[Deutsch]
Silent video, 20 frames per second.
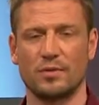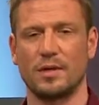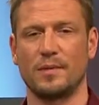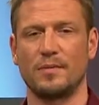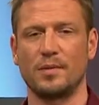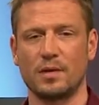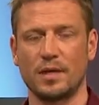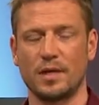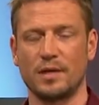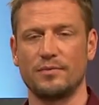habe
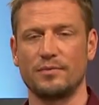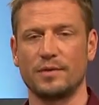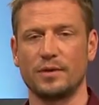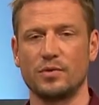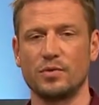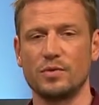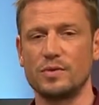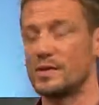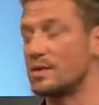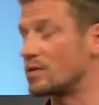auch keine
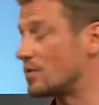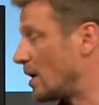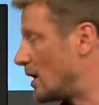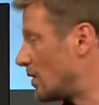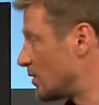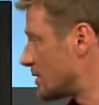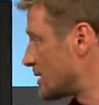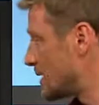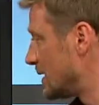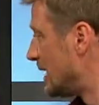Fritteuse zu
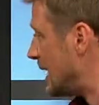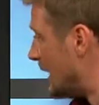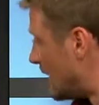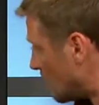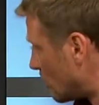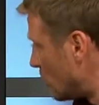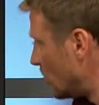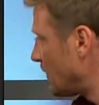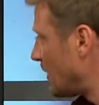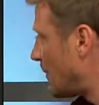Hause.
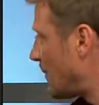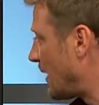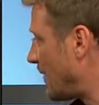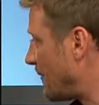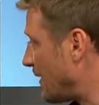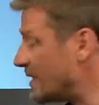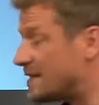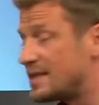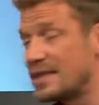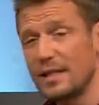Gucken wir mal,
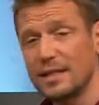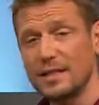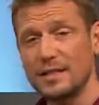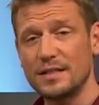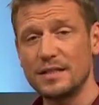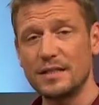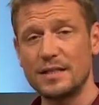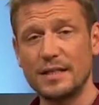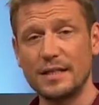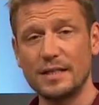wenn Sie
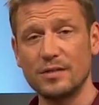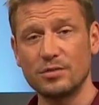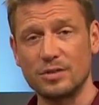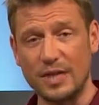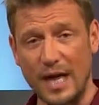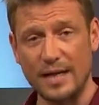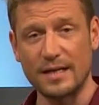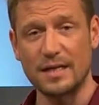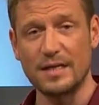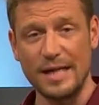richtig liegen und
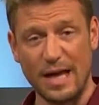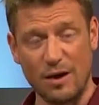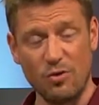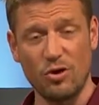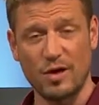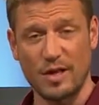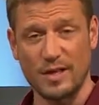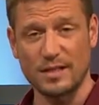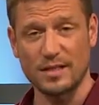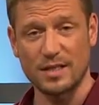Annelie auch
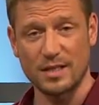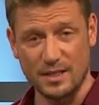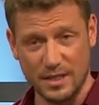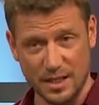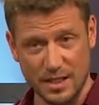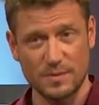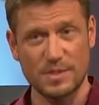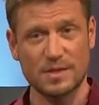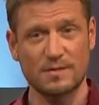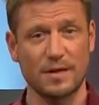recht hat, dann
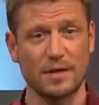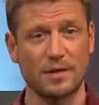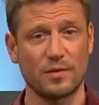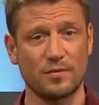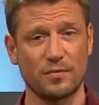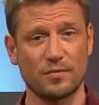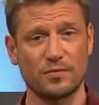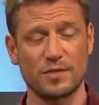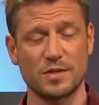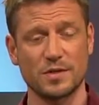gibt es
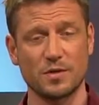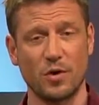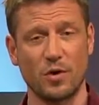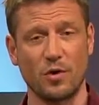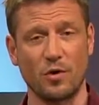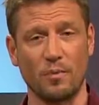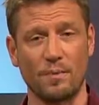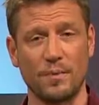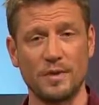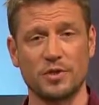250
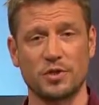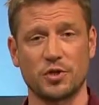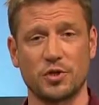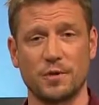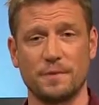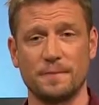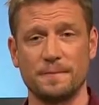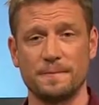Euro. Bitte schön.